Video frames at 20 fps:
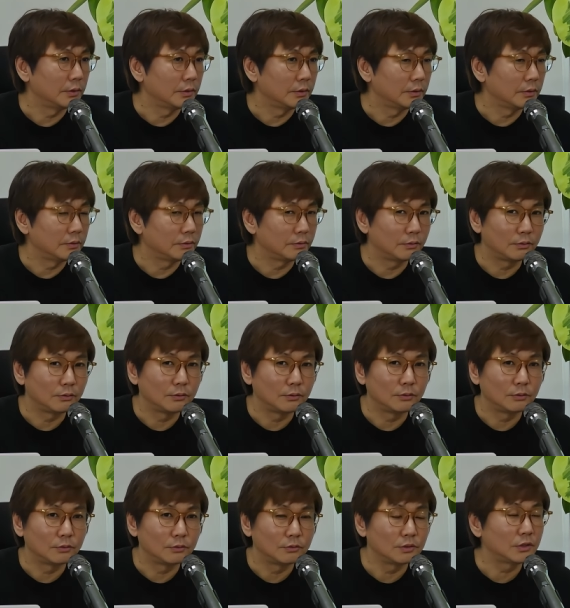
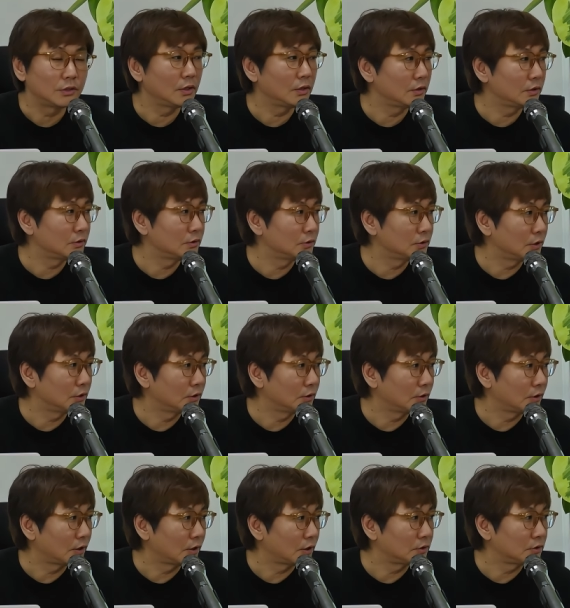어, 흔쾌히 이제
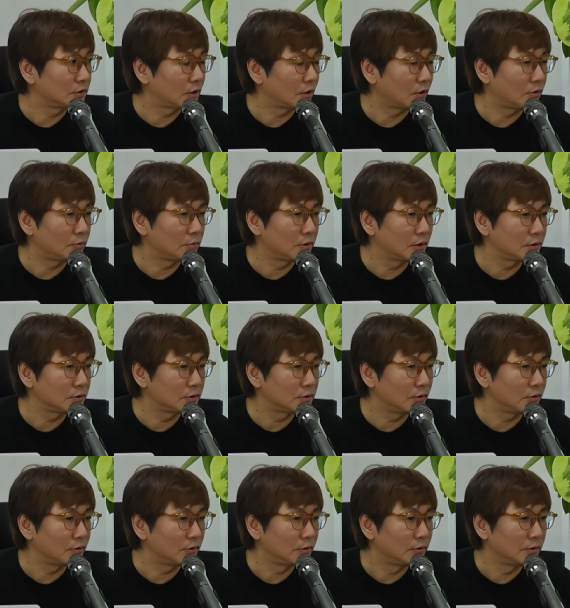같이 작업을
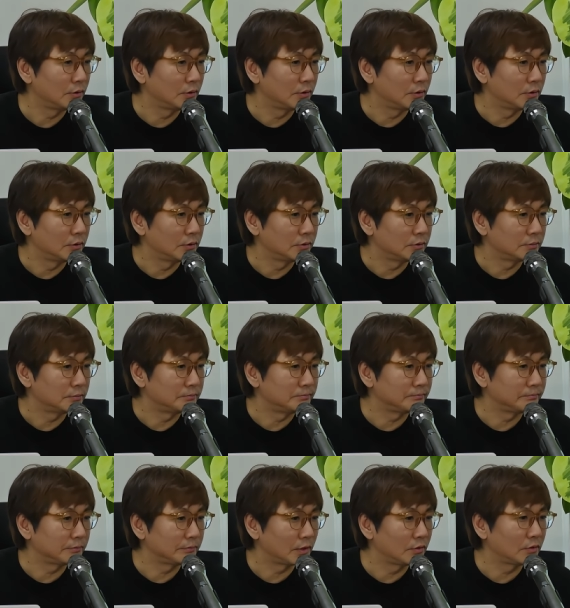해서
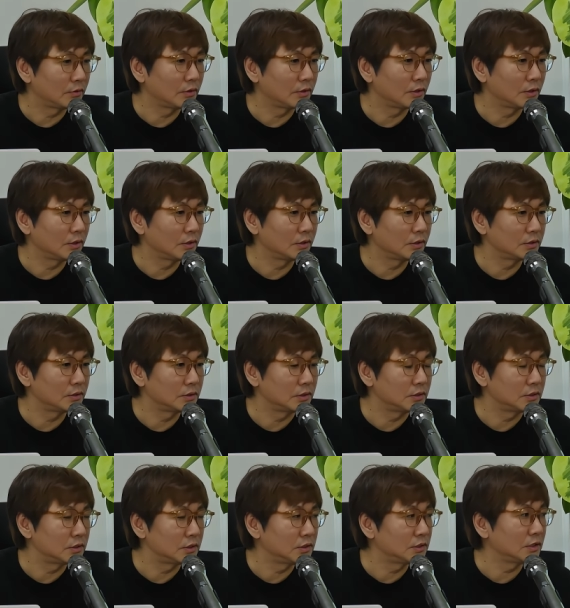음, 그렇게 이제
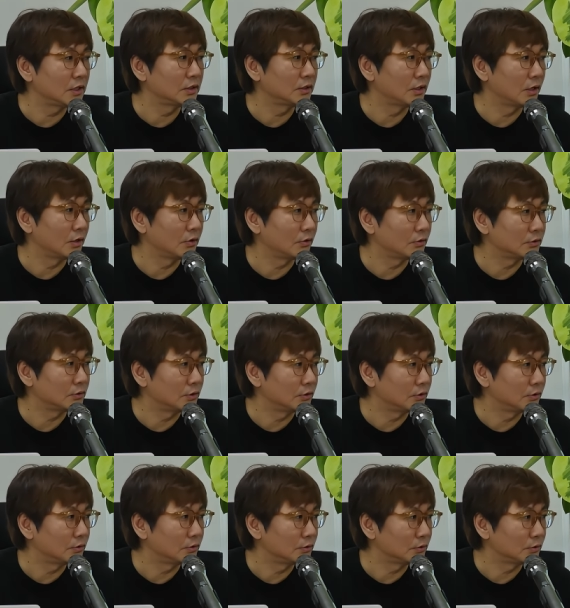시작이 된 거죠.
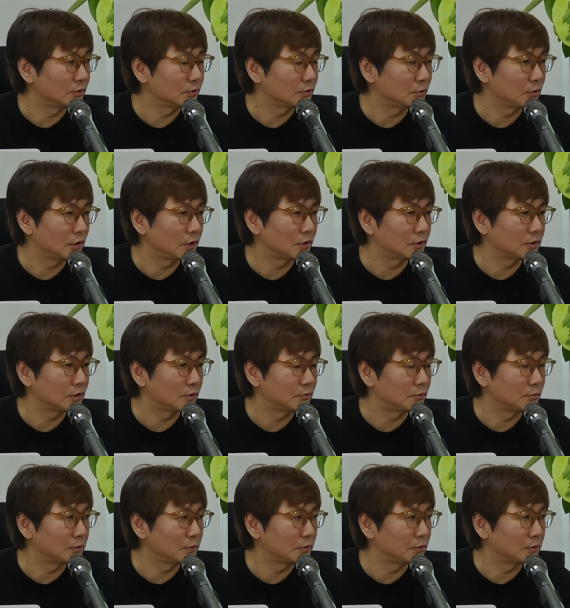어, 소나기 작품이.